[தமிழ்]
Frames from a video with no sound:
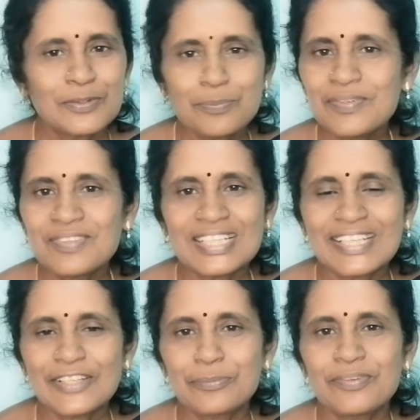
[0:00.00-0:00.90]
ரொம்ப
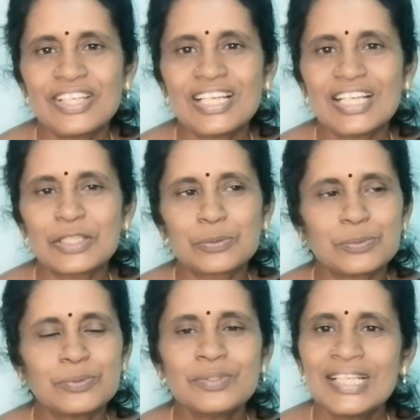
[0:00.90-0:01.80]
வாழ்க்கை ரொம்பவே நல்லா
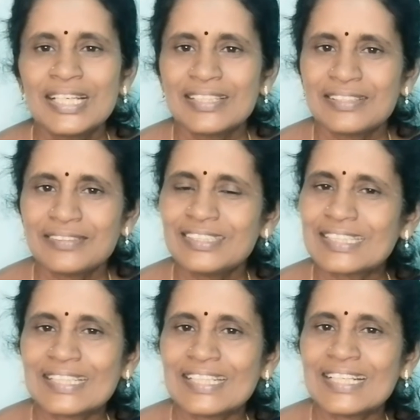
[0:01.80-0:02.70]
இருக்கும் அதாவது இந்த
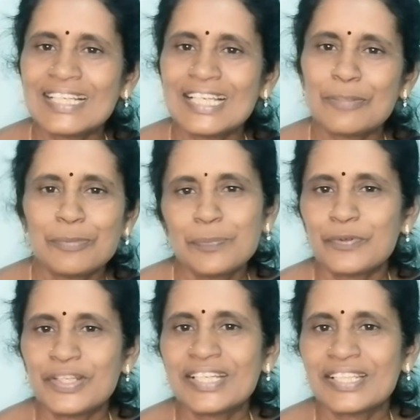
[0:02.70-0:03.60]
கதைகள் எல்லாமே
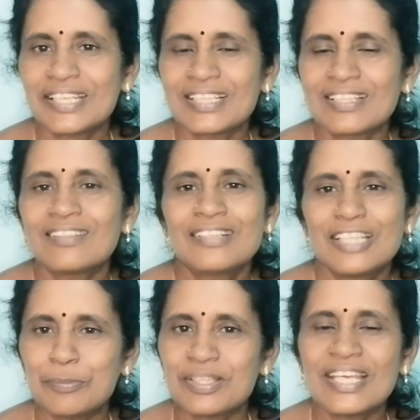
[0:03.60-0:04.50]
புனை கதைகள் தான்
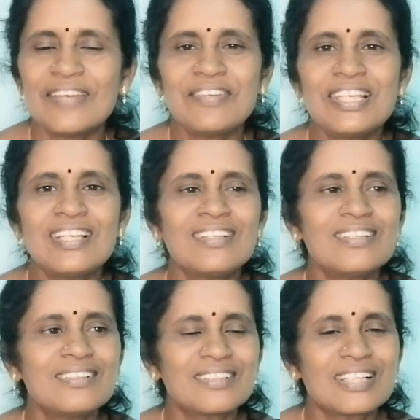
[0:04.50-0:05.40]
நம்ம
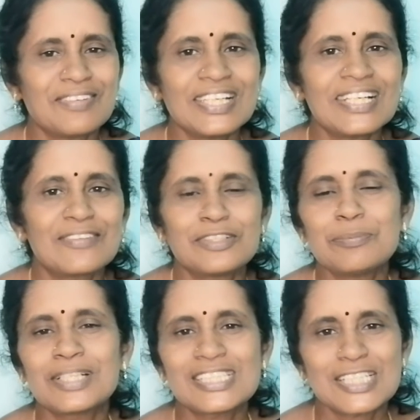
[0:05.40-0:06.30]
தேவையில்லாத கவலைகளை வந்து
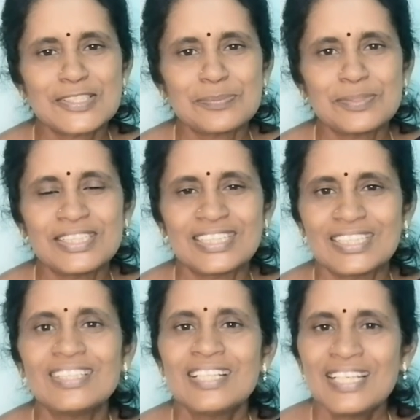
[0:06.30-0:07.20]
மனசுல
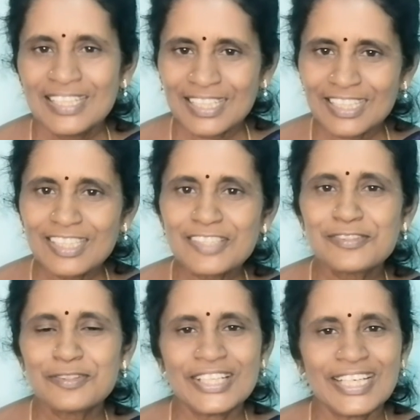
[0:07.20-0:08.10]
சுமந்துக்கிட்டு நல்ல
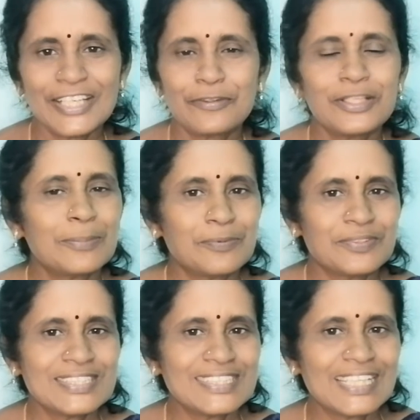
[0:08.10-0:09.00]
சூழ்நிலையை கூட நம்ம
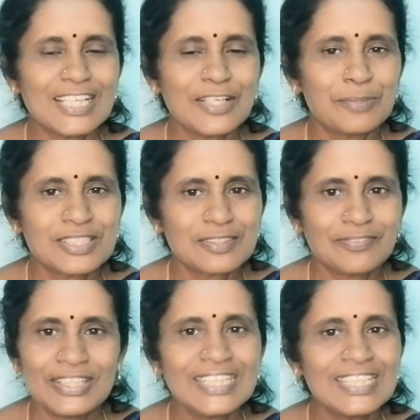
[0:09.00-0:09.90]
வந்து சிக்கலா
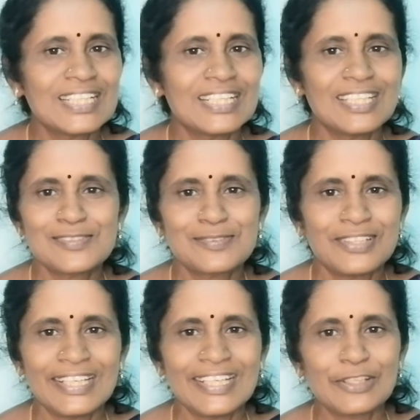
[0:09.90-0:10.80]
மனசுக்கு வெளியில நல்ல
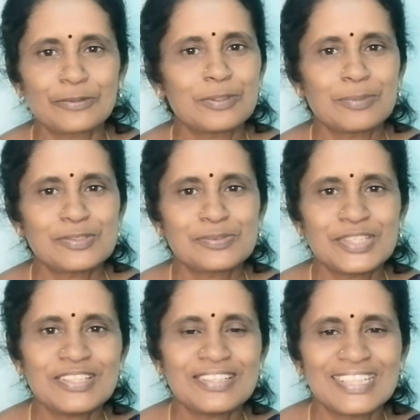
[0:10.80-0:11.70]
சூழ்நிலைகள் இருக்கும் நம்மளை
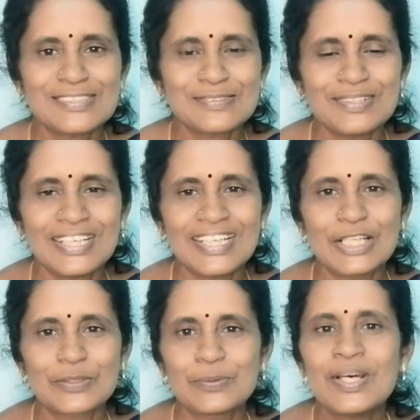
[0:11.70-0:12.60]
சுத்தில நல்ல
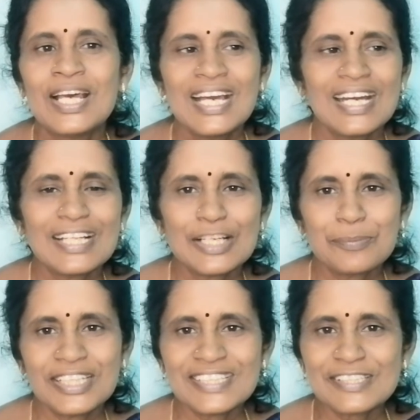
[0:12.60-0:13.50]
சூழ்நிலைகள் இருக்கும் ஆனா
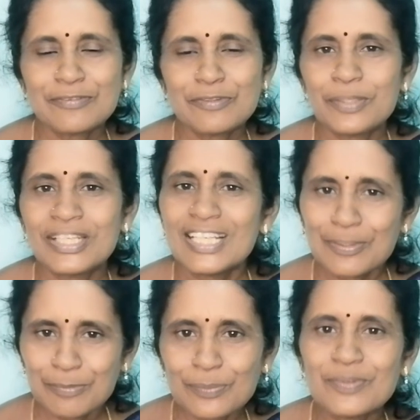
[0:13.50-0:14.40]
நம்ம என்ன செய்வோம் அப்படின்னா
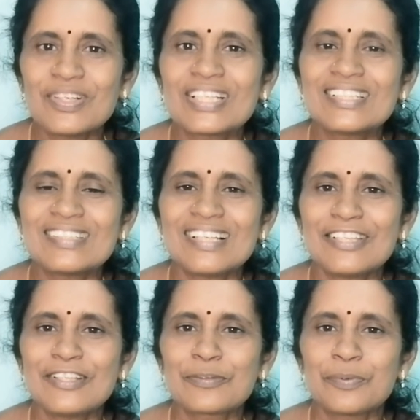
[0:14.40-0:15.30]
நம்ம ரொம்ப
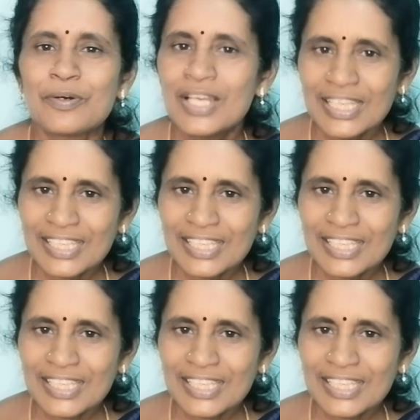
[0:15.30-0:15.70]
வருத்தத்திலேயே தான் இருப்போம்